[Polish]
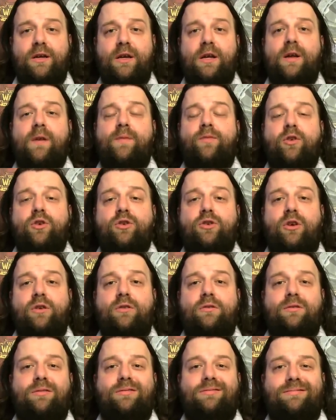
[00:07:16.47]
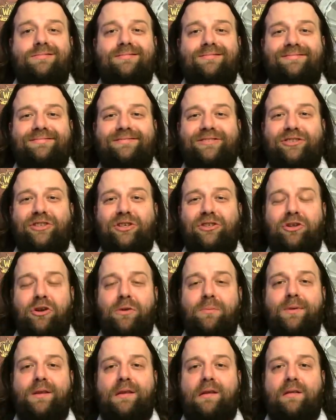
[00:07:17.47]
No rząd, rząd robi
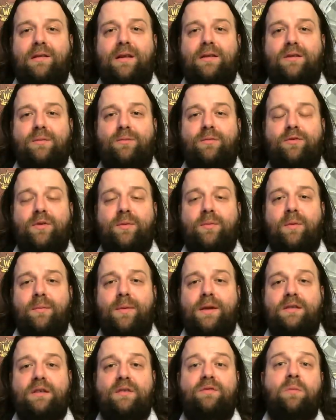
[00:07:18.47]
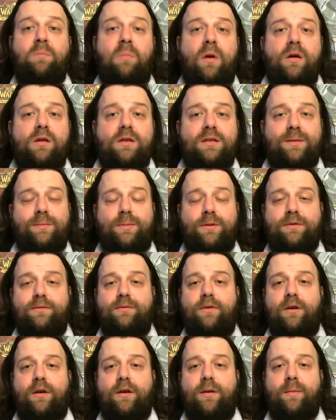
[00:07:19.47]
to, na co mu w tym momencie wyborcy pozwolą.